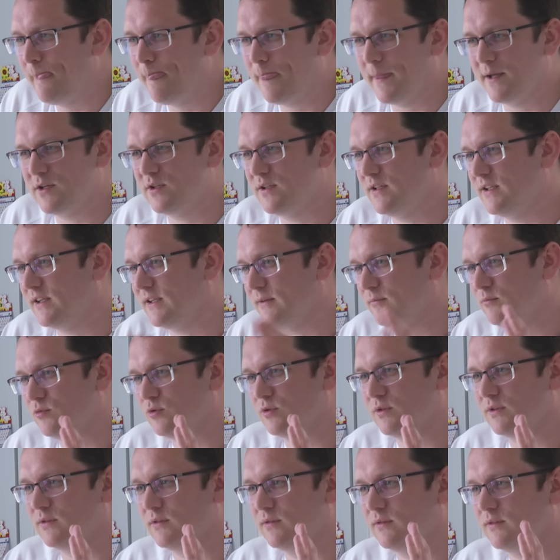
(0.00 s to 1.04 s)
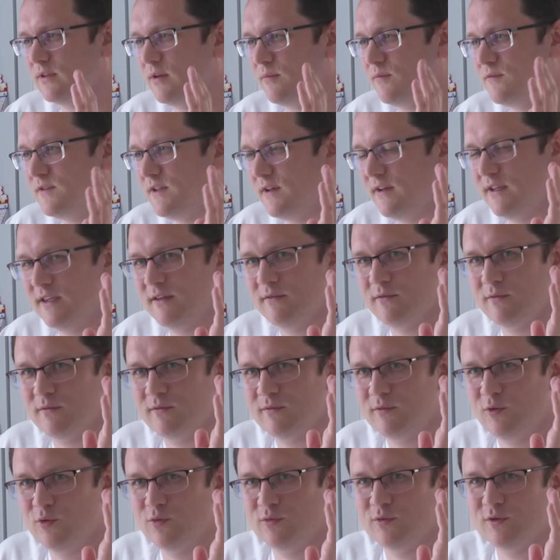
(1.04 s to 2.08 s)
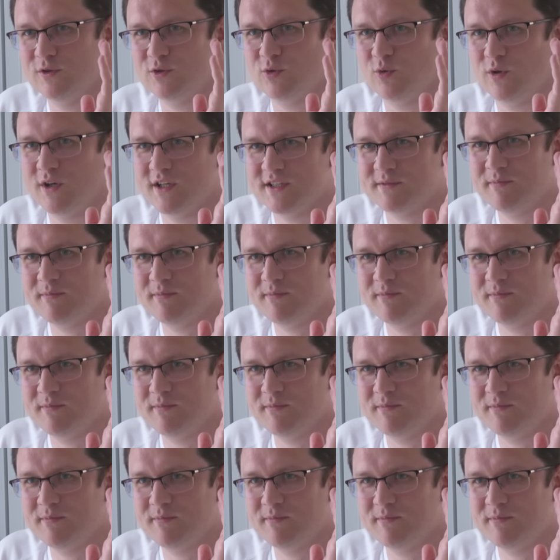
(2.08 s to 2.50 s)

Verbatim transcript: начали там уже там все эти истории